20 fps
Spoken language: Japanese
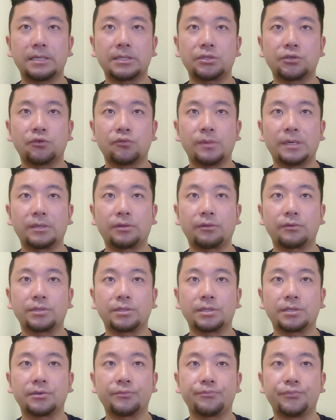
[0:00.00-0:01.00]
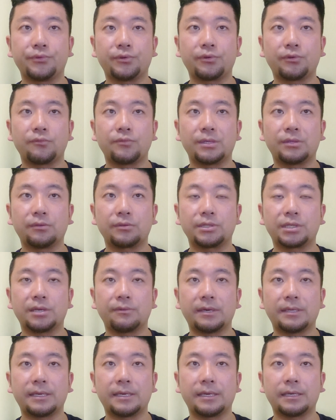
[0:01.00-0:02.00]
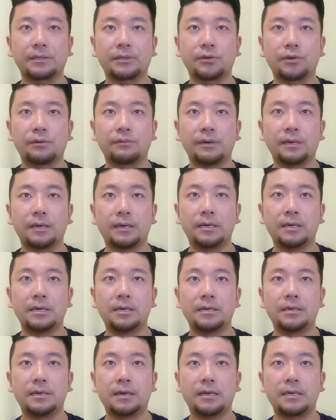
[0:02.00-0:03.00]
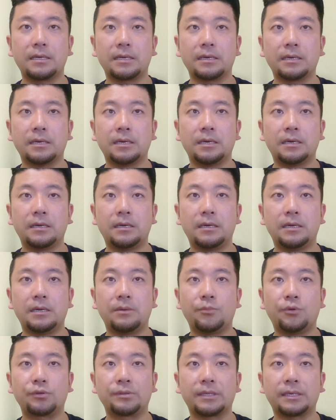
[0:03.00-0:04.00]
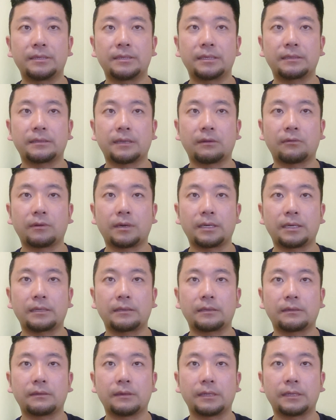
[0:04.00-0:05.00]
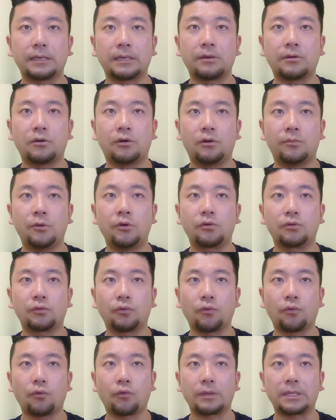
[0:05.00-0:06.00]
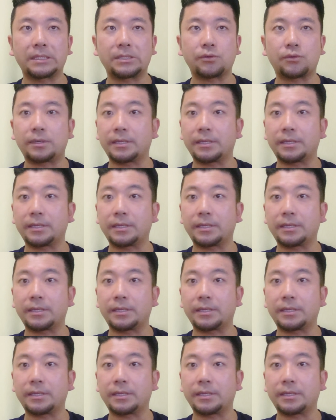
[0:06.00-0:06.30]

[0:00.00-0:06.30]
商売としているプロの身としてはね、これはやはりえ問題だったのかなっていうのはね、思うところです。